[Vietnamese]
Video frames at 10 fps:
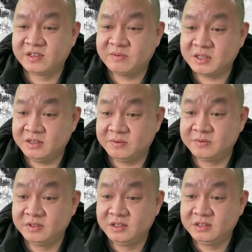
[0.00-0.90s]
các bạn thấy không
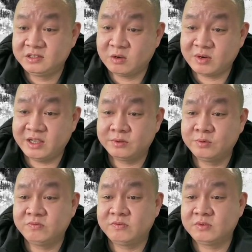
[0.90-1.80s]
trong này
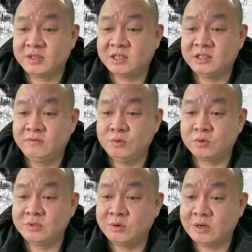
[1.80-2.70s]
cũng thanh tra chính phủ
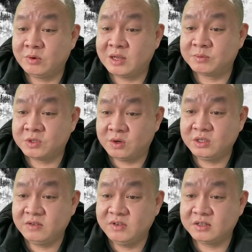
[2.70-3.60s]
cũng yêu cầu làm rõ
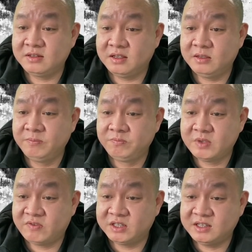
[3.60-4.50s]
những cái việc như thế
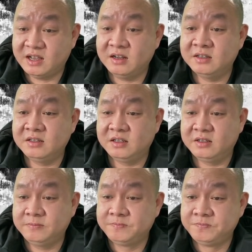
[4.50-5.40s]
và phải trả lời như thế